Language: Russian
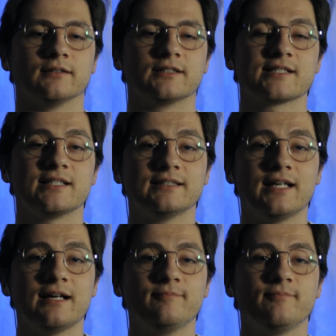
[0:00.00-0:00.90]

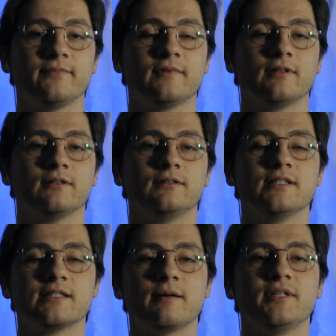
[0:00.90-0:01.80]
красота,
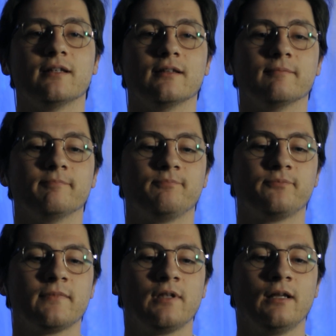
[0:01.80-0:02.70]
несомненно.
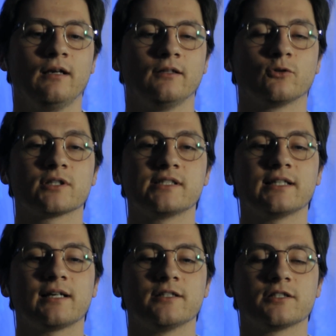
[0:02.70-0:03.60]
Но
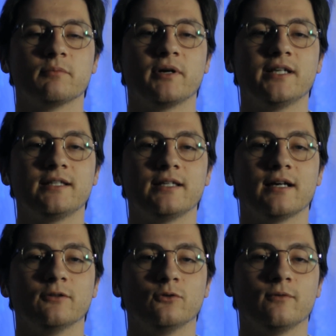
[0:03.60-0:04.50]
красота, конечно,
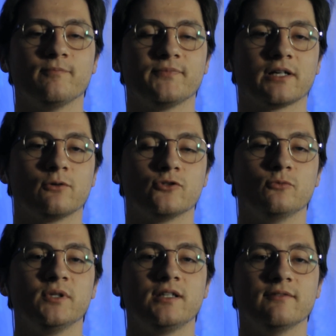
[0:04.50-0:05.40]
понятие, оно такое
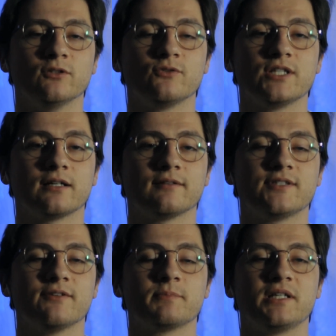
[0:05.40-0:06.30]
субъективное у всех,
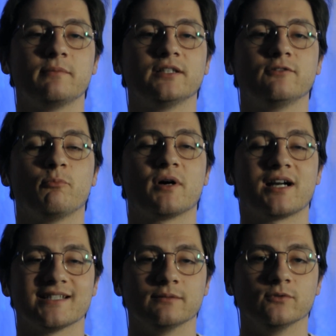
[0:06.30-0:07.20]
все воспринимают его
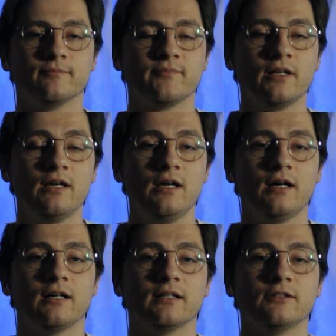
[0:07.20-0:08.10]
по-разному.
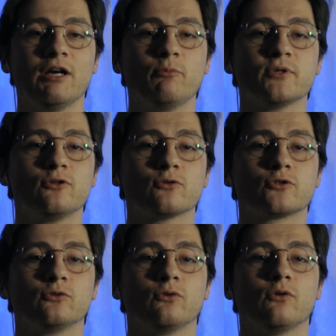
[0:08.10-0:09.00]
А, я убежден,
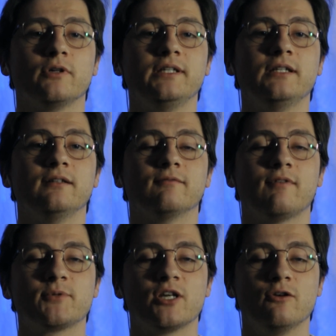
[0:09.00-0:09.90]
что и
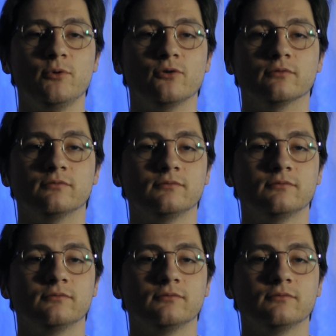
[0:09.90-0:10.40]
вообще люблю,